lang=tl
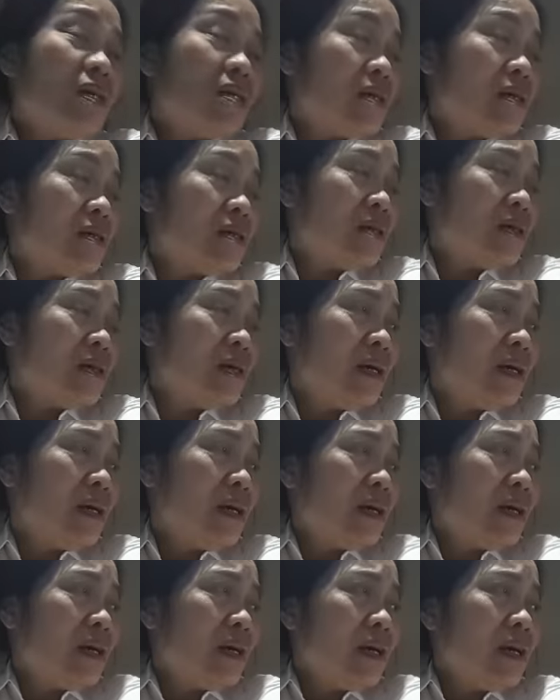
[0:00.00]
guys. Kasi,
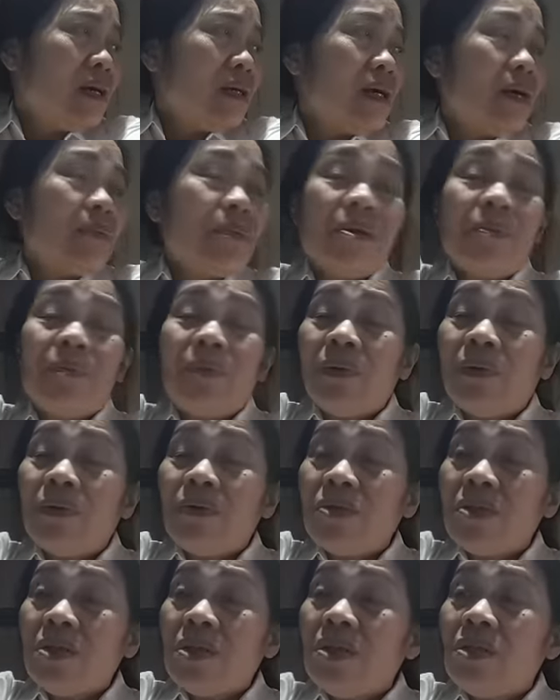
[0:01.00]
ang daming
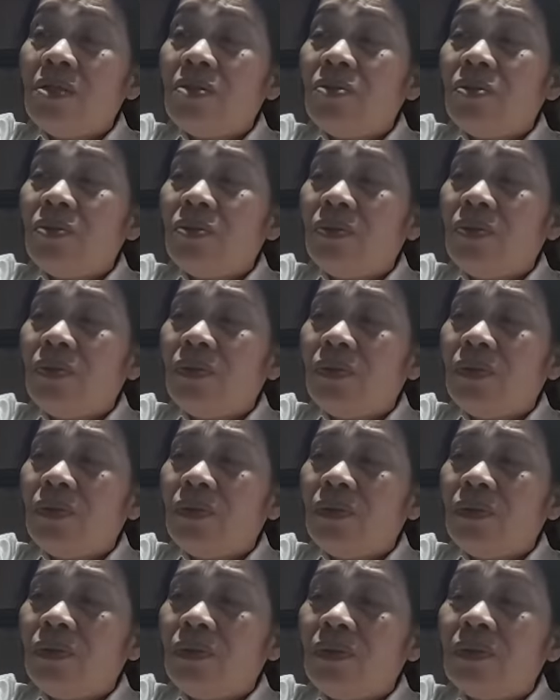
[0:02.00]

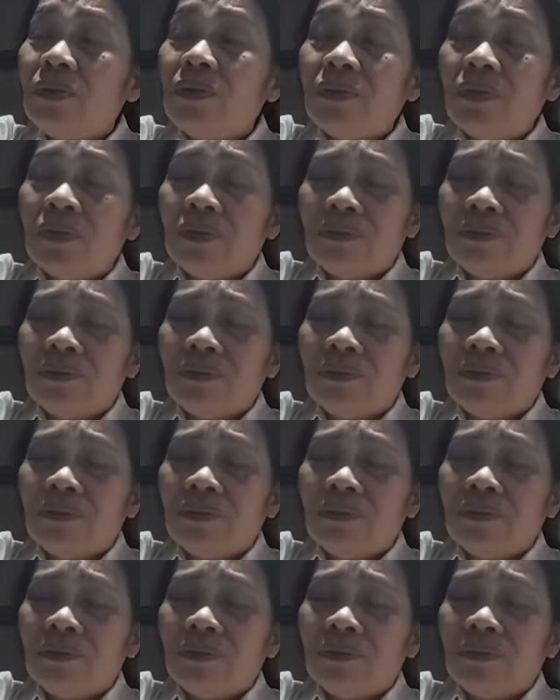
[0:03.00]
procedure.